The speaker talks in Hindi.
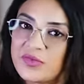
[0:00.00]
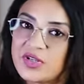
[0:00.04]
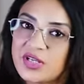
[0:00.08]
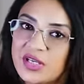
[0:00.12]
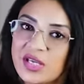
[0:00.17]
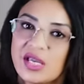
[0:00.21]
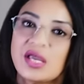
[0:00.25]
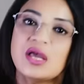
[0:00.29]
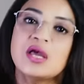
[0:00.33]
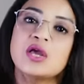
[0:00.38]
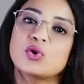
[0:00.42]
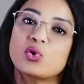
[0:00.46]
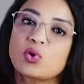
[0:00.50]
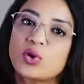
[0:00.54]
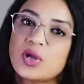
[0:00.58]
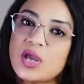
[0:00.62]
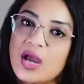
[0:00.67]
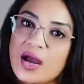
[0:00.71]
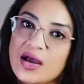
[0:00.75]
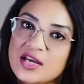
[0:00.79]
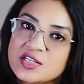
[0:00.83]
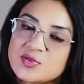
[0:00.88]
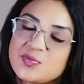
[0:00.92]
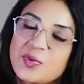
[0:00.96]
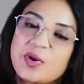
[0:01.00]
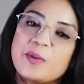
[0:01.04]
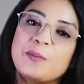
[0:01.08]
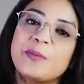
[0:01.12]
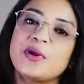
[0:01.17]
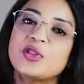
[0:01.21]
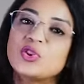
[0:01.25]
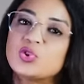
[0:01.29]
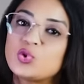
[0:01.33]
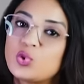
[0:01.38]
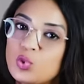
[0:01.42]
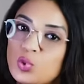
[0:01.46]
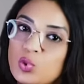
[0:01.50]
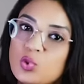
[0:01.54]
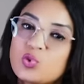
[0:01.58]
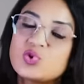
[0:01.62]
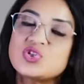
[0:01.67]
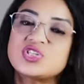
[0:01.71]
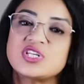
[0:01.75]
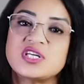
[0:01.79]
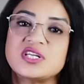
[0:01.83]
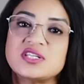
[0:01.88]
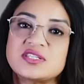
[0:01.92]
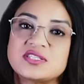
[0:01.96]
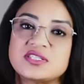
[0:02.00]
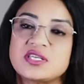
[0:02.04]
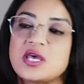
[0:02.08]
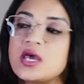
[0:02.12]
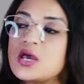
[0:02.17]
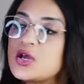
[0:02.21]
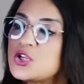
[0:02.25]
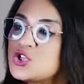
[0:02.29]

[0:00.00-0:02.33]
ठीक है क्योंकि हस्बैंड में दोनों जीन्स